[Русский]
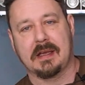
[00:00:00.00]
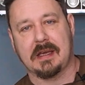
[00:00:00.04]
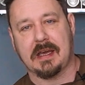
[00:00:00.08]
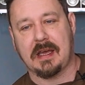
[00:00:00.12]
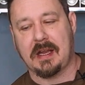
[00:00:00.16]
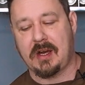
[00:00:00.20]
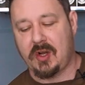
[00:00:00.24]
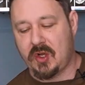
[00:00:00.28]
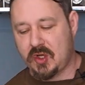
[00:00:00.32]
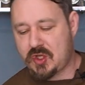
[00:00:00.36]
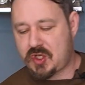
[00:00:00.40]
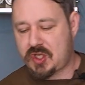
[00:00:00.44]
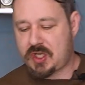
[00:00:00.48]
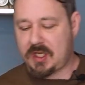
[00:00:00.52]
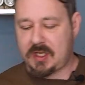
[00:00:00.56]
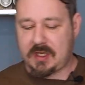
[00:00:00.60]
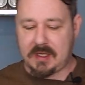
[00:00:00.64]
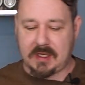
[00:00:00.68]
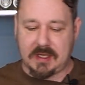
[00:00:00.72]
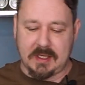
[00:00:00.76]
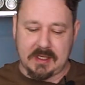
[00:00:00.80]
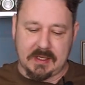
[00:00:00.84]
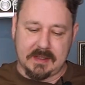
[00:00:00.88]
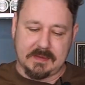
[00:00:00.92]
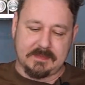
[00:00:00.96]

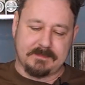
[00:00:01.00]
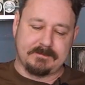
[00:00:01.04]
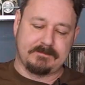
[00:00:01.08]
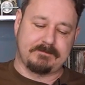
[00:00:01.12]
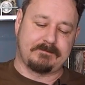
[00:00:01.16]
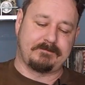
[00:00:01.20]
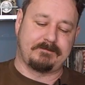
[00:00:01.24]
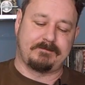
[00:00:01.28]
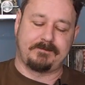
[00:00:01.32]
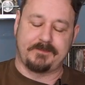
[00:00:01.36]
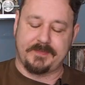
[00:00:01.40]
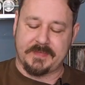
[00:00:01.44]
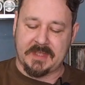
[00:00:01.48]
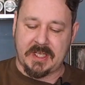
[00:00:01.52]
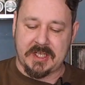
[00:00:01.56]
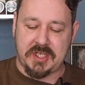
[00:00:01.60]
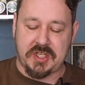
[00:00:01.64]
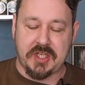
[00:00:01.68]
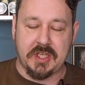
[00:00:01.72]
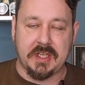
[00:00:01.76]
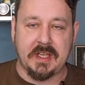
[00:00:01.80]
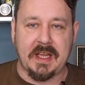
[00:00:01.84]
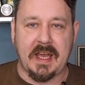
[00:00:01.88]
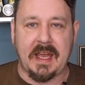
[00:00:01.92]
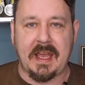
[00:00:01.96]
Короче,
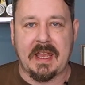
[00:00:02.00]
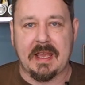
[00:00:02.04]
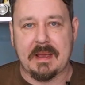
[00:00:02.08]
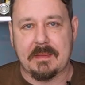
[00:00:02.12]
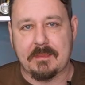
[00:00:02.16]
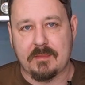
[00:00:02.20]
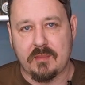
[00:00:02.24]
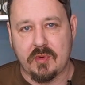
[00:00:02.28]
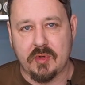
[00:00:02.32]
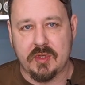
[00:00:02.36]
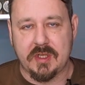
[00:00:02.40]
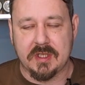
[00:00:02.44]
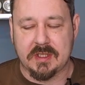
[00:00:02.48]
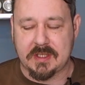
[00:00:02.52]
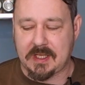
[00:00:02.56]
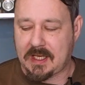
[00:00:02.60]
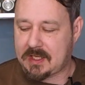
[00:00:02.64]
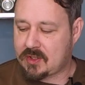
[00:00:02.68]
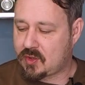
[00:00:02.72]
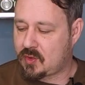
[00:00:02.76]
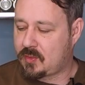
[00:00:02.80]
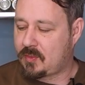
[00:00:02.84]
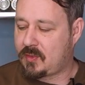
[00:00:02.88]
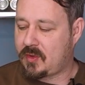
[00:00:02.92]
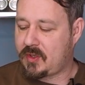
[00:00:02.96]
начинаем. Будет,
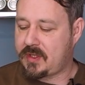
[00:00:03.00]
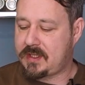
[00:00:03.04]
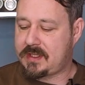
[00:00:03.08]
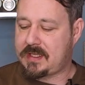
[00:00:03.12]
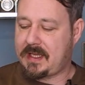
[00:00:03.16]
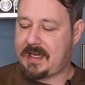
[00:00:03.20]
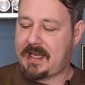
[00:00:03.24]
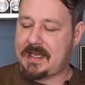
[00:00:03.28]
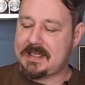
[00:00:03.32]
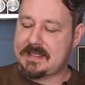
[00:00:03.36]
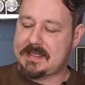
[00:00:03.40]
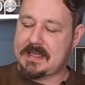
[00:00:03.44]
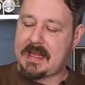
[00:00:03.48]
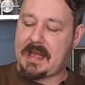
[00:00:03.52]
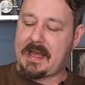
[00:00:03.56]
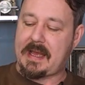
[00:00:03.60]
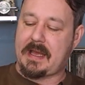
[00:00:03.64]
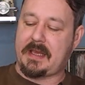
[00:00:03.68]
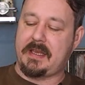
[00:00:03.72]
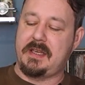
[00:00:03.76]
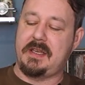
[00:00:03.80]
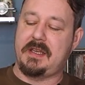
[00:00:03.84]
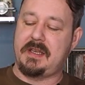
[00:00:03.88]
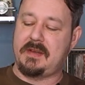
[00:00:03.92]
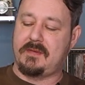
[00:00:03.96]
я думаю,
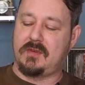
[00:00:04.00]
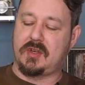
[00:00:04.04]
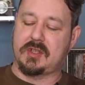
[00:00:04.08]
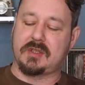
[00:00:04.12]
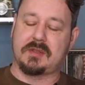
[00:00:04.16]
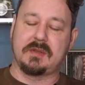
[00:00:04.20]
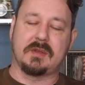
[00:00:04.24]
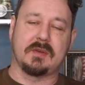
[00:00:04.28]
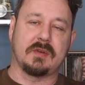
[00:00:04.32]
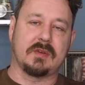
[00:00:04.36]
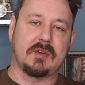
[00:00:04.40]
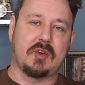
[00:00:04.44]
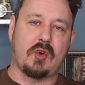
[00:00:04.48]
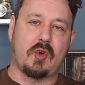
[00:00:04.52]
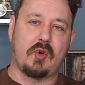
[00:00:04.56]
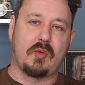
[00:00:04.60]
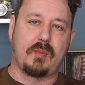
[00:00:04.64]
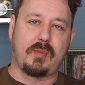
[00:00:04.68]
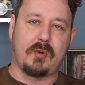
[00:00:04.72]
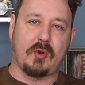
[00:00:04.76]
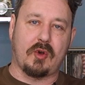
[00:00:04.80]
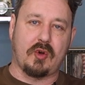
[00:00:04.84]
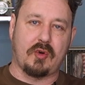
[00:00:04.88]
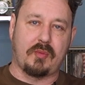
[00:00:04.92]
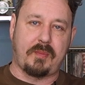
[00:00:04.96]
интересно. И вот
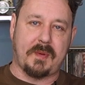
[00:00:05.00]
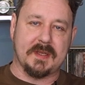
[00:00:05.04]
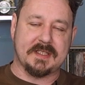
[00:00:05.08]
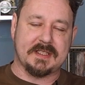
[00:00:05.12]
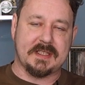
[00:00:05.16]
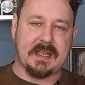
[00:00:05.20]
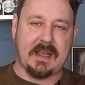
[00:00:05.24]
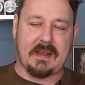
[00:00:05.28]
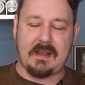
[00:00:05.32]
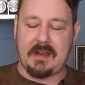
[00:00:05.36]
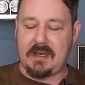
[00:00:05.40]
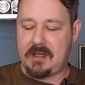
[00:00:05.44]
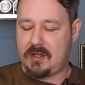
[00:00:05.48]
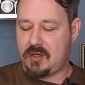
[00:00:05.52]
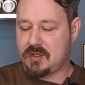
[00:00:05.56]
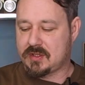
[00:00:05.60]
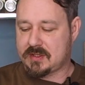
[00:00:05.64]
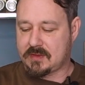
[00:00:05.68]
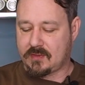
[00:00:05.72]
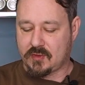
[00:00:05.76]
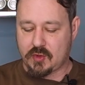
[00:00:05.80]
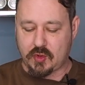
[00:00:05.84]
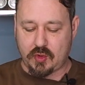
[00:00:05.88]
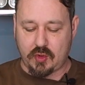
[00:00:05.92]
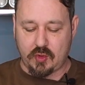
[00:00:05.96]
GoPro поставили, ее
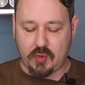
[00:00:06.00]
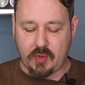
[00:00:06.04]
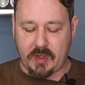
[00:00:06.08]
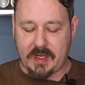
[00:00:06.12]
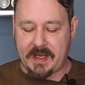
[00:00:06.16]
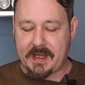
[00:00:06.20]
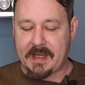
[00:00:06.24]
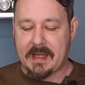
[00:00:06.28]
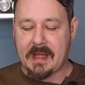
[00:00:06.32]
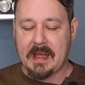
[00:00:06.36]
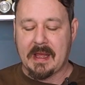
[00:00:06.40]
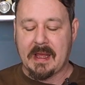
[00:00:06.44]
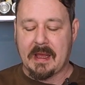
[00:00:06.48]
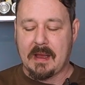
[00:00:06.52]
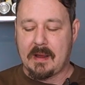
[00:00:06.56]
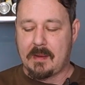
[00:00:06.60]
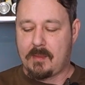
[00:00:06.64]
зовут Юля.